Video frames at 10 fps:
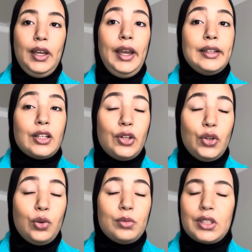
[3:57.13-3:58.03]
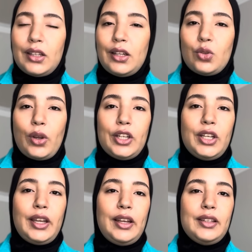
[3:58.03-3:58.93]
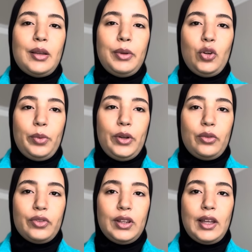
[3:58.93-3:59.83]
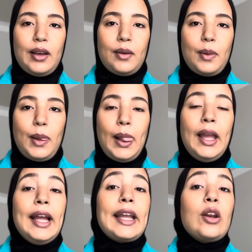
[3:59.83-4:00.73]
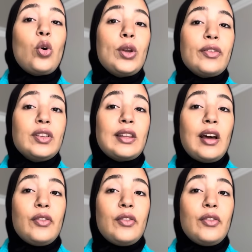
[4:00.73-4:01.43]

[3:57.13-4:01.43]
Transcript: حيتاش اليوم تقدر توقع شي كارثه بيني وبينهم في الدار كان خويا في الدار